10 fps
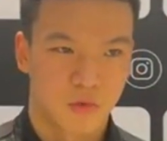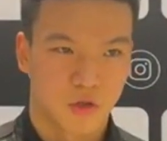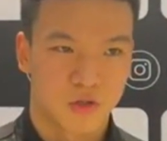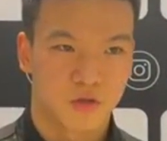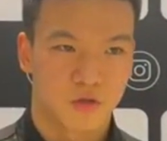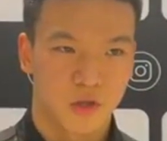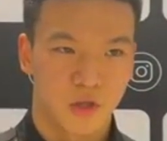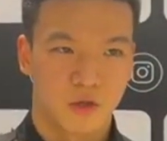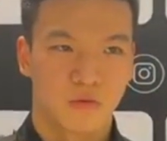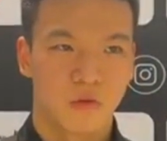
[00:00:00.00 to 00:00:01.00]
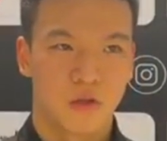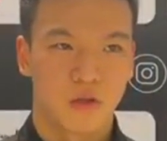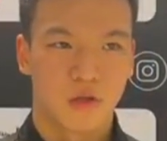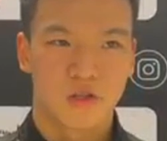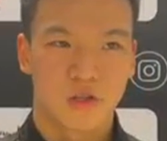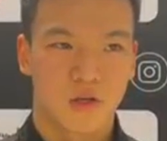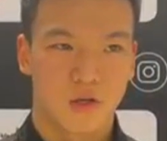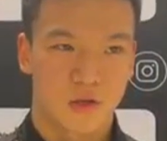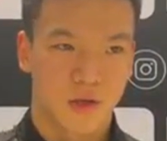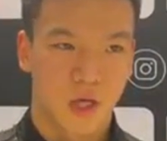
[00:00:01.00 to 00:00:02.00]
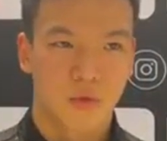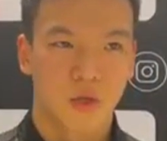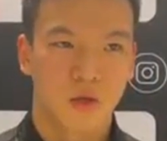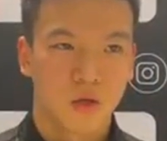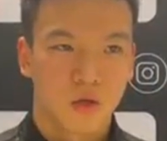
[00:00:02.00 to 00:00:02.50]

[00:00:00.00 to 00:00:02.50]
比较欠缺的一个问题，也一直在改变，